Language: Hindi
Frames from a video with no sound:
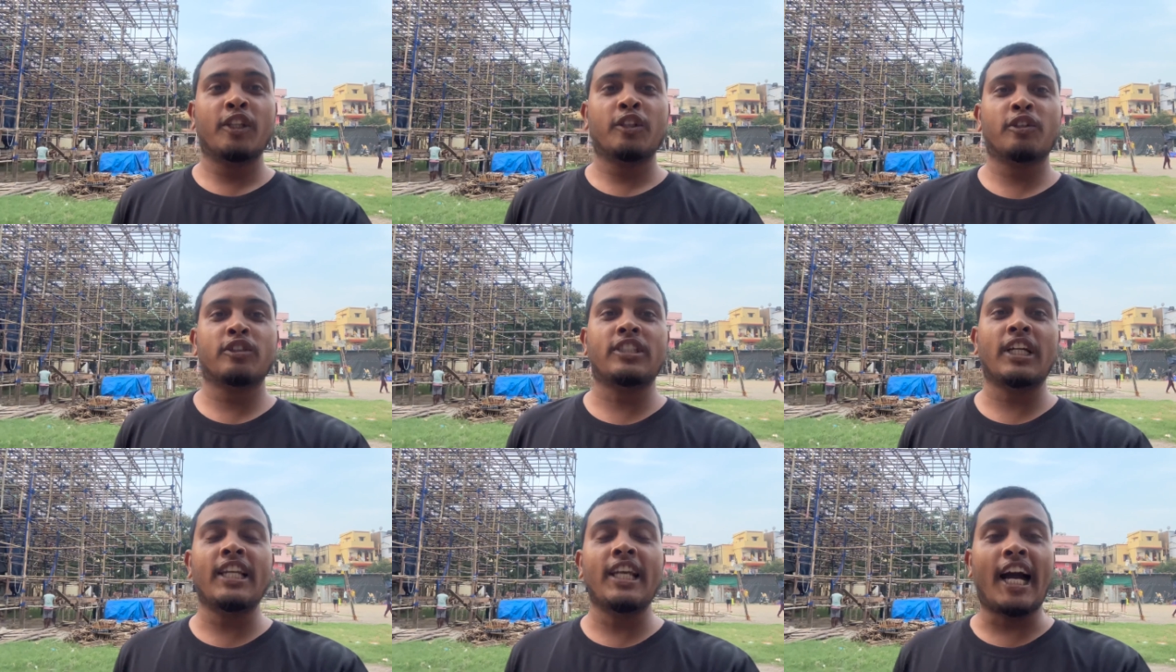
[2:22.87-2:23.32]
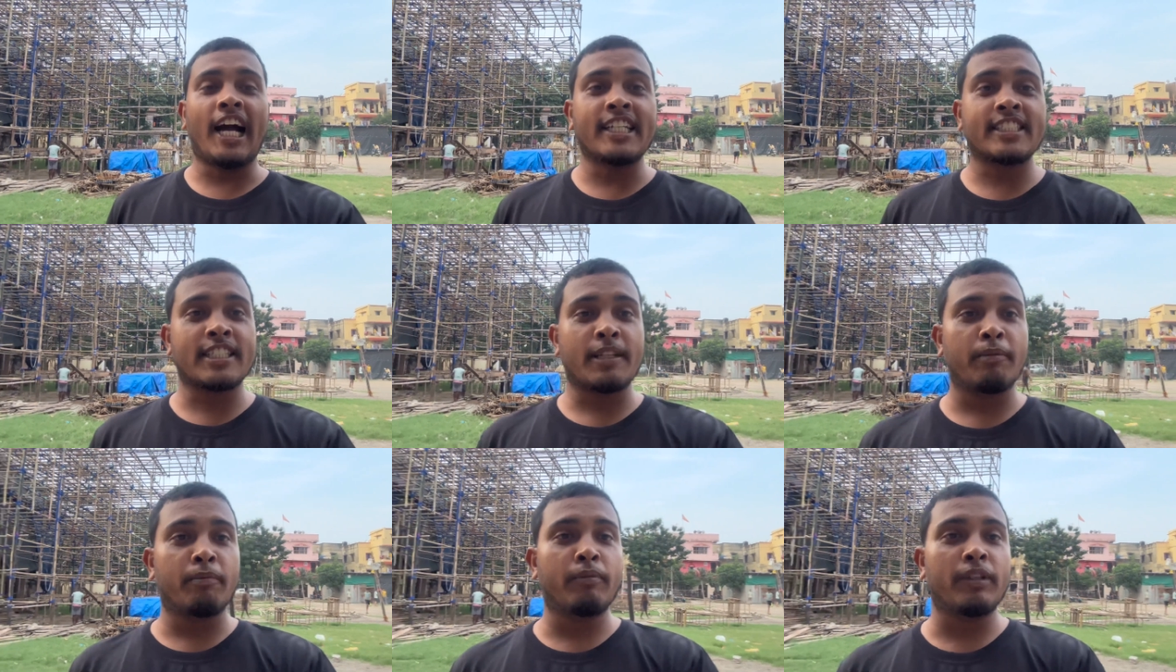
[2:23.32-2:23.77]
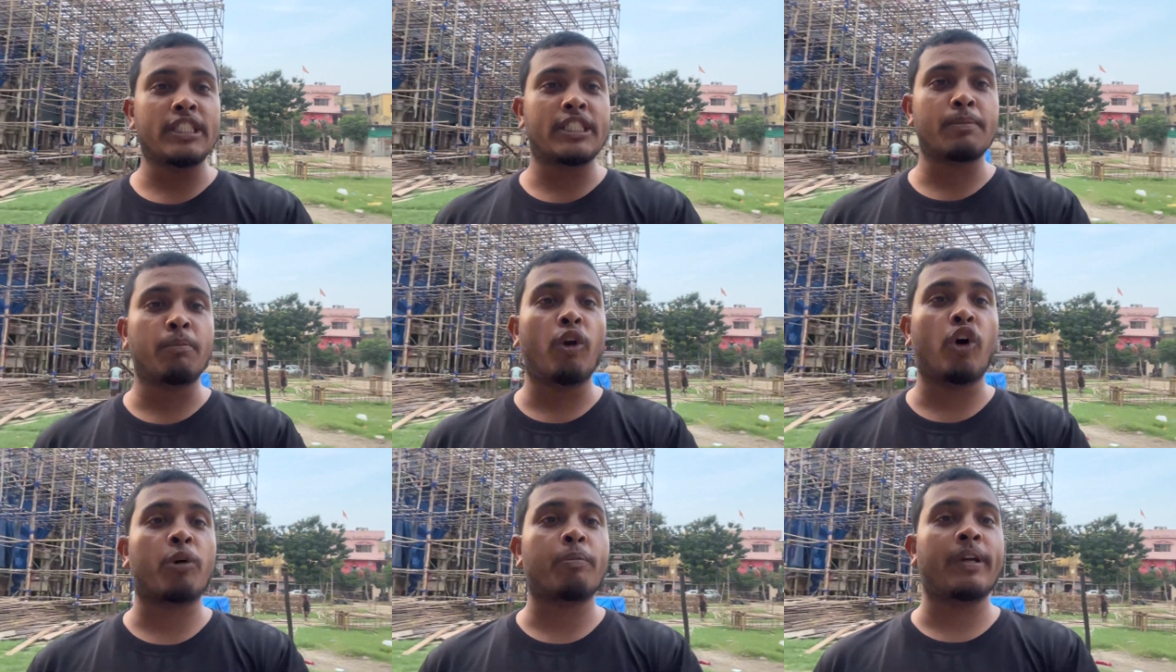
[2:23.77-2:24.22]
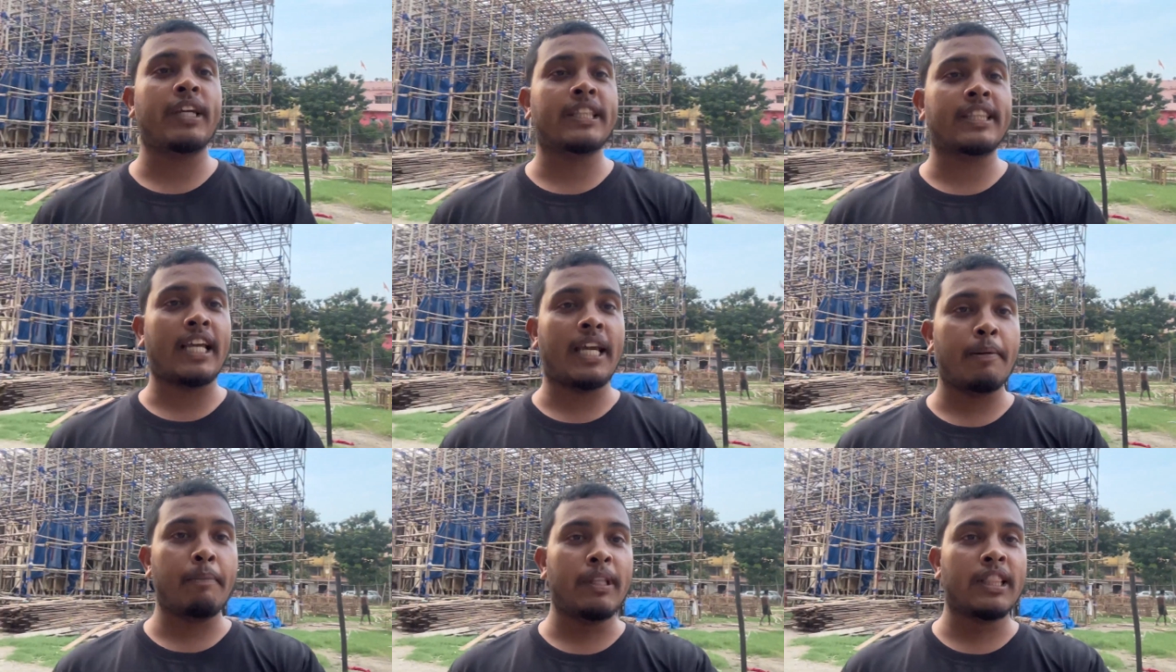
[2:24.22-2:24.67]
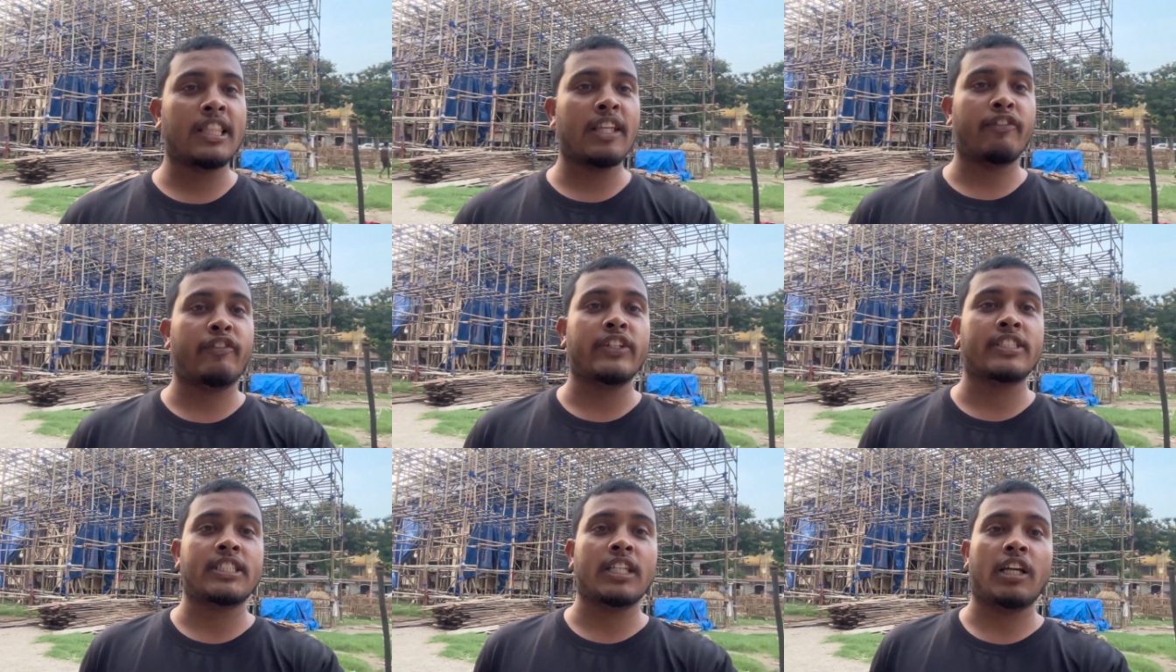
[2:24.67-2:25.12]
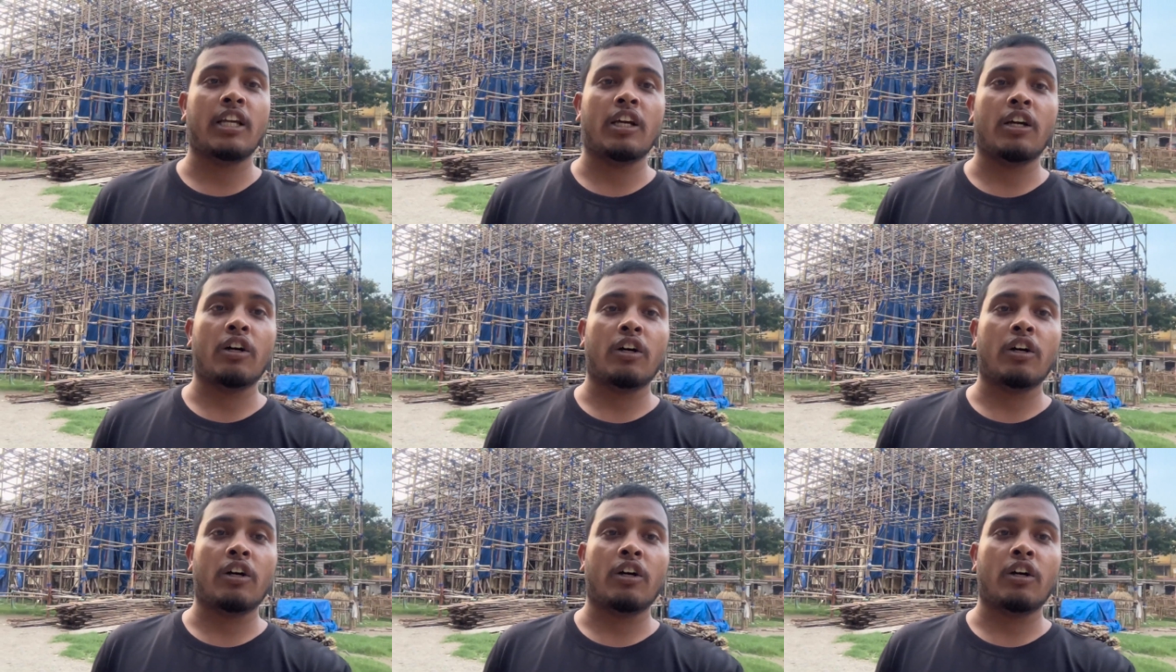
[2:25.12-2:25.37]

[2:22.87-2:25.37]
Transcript: तो चलिए आज के इस ब्लॉग में इतना ही मिलते हैं फिर से